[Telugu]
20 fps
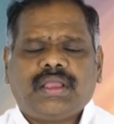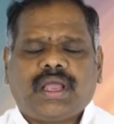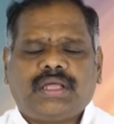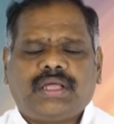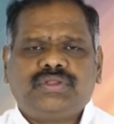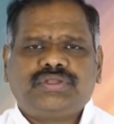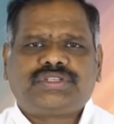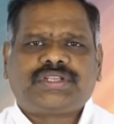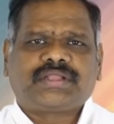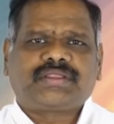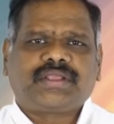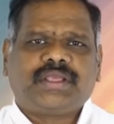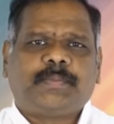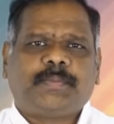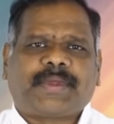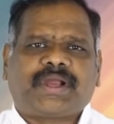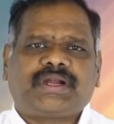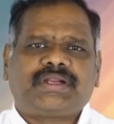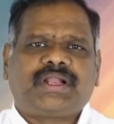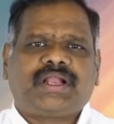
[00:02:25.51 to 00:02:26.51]
అందుచేత ఈ
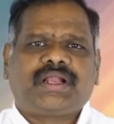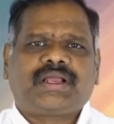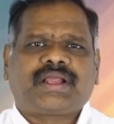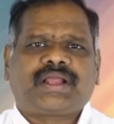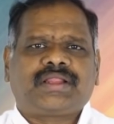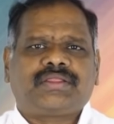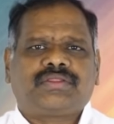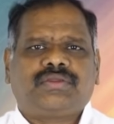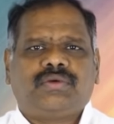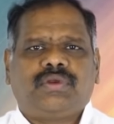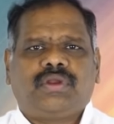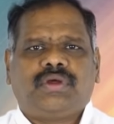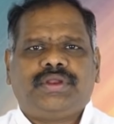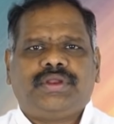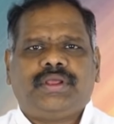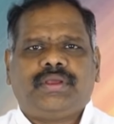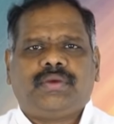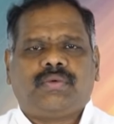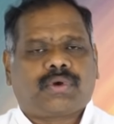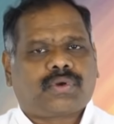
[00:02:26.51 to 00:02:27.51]
ప్రకటన
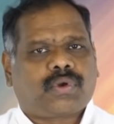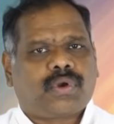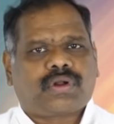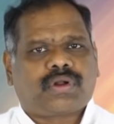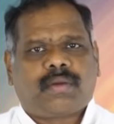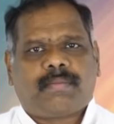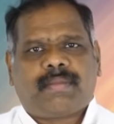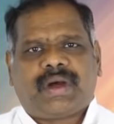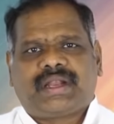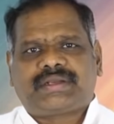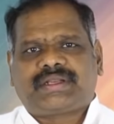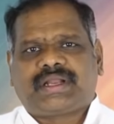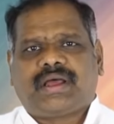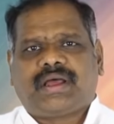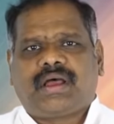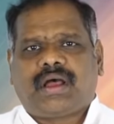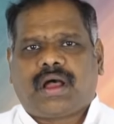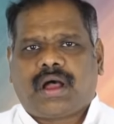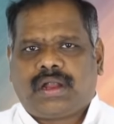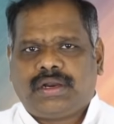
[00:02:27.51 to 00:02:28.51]
గ్రంథంలోని ఒక్కొక్క మాట
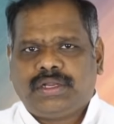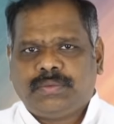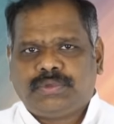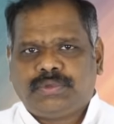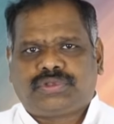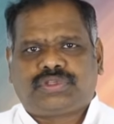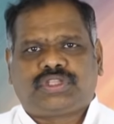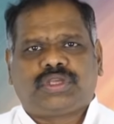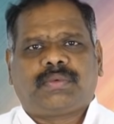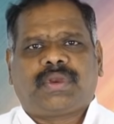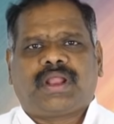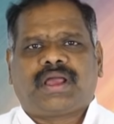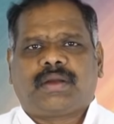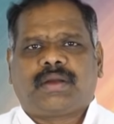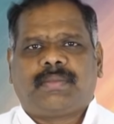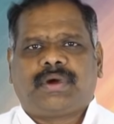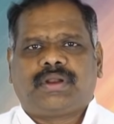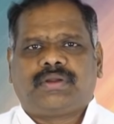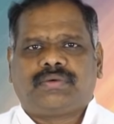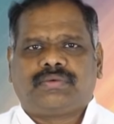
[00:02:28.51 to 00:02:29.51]
ఆణిముత్యంలాగా
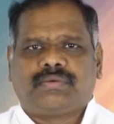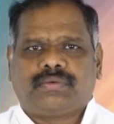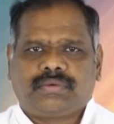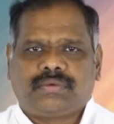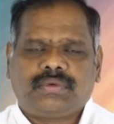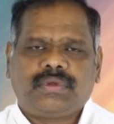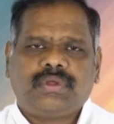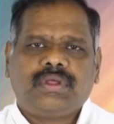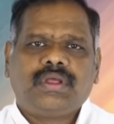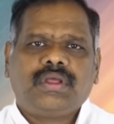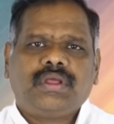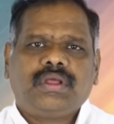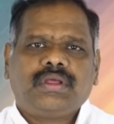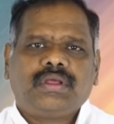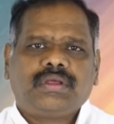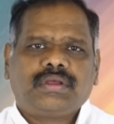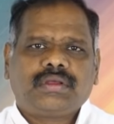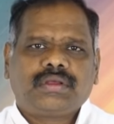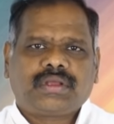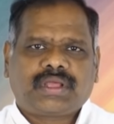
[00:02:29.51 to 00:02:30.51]
మనం
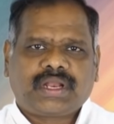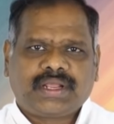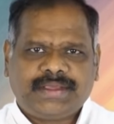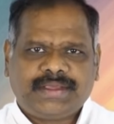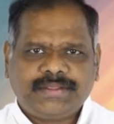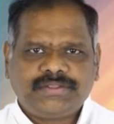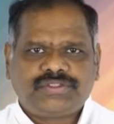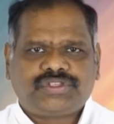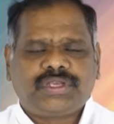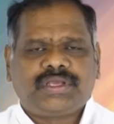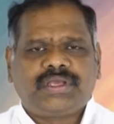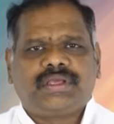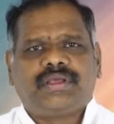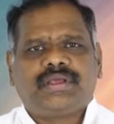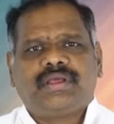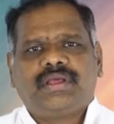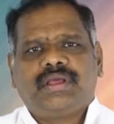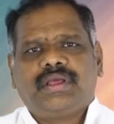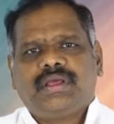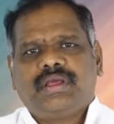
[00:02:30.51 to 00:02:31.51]
గ్రహించి
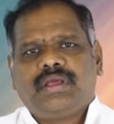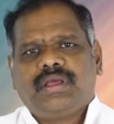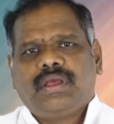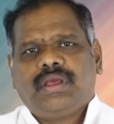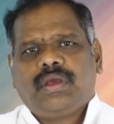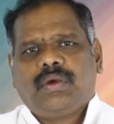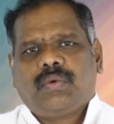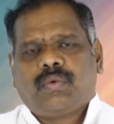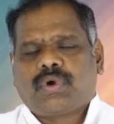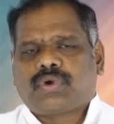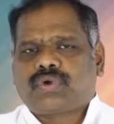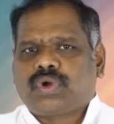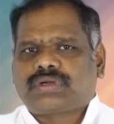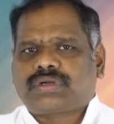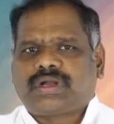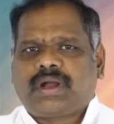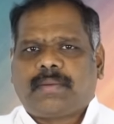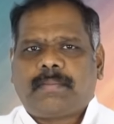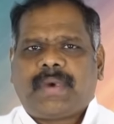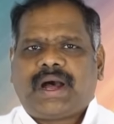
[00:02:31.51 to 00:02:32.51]

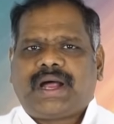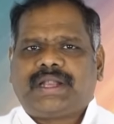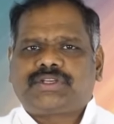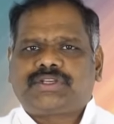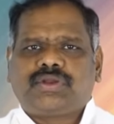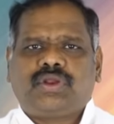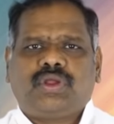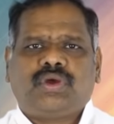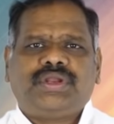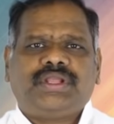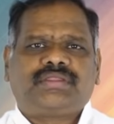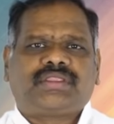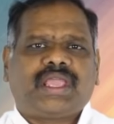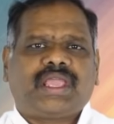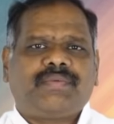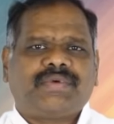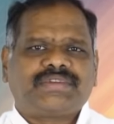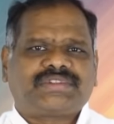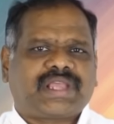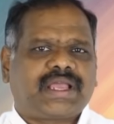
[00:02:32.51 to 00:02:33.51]
ఒక్కొక్క మాటలోని
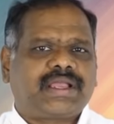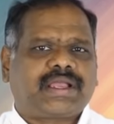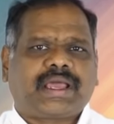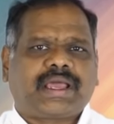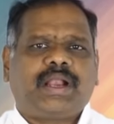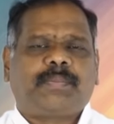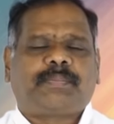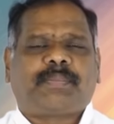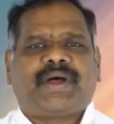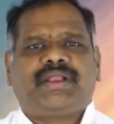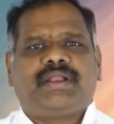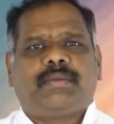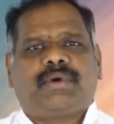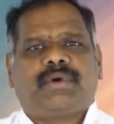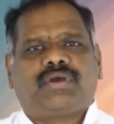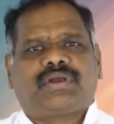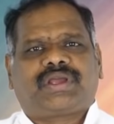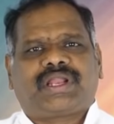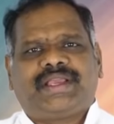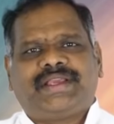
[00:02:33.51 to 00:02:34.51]
దైవ సంకల్పాన్ని
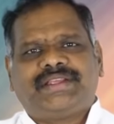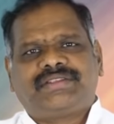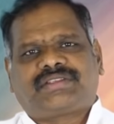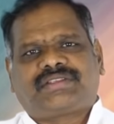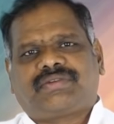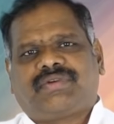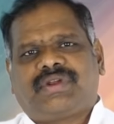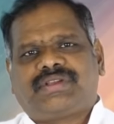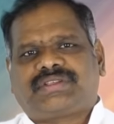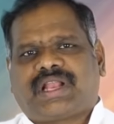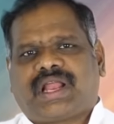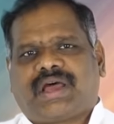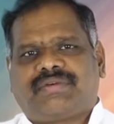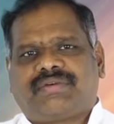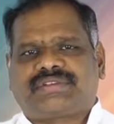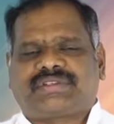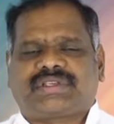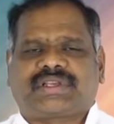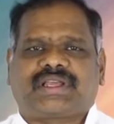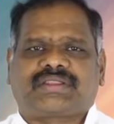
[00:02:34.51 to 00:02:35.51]
మనం గ్రహించవలసిన
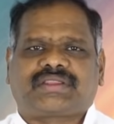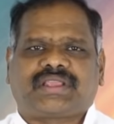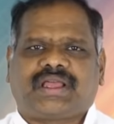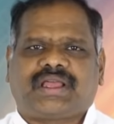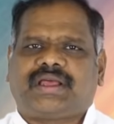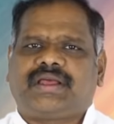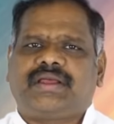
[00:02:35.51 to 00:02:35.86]
ఆవశ్యకత